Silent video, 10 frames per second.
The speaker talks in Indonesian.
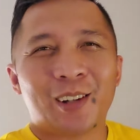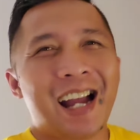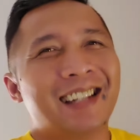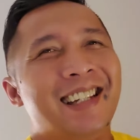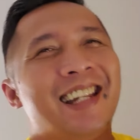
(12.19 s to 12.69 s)

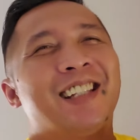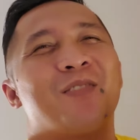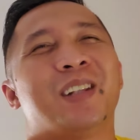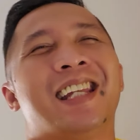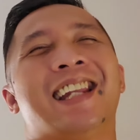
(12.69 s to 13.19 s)
Tuhan Dan yang
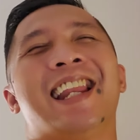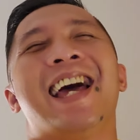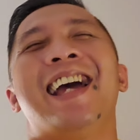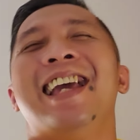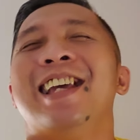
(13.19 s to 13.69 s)
terpenting
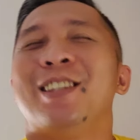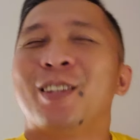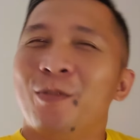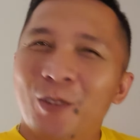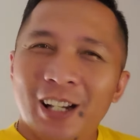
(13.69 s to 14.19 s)
adalah
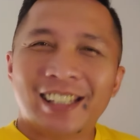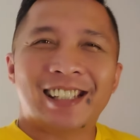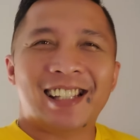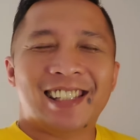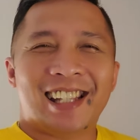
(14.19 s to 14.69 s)
Semua
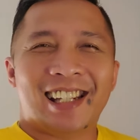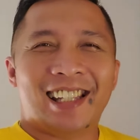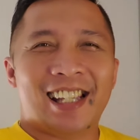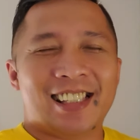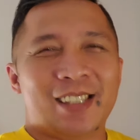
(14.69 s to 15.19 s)
cita-cita kita,